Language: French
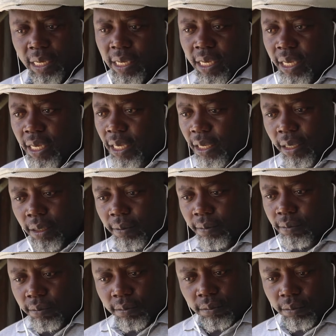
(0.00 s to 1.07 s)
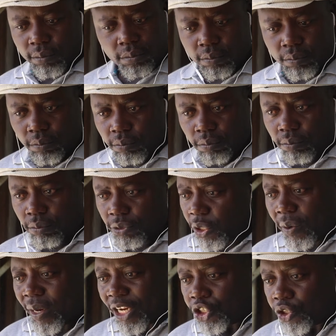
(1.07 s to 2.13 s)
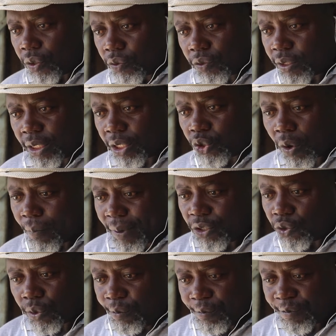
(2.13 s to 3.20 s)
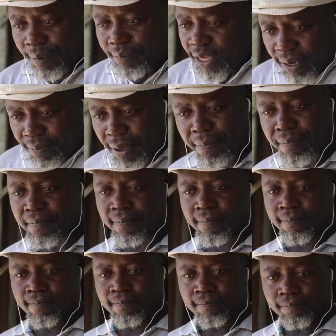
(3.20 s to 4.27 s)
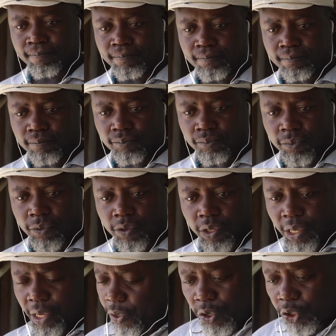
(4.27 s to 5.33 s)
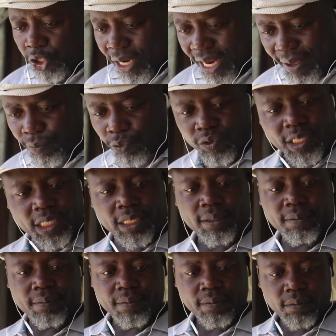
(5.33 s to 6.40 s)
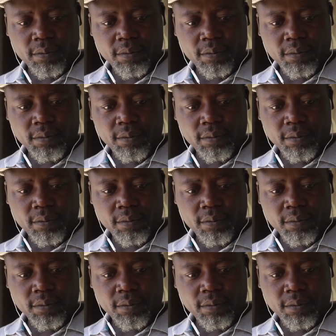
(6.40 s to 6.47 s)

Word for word: Et j'ai eu la chance de tomber sur une femme qui m'aime et que je l'aime aussi.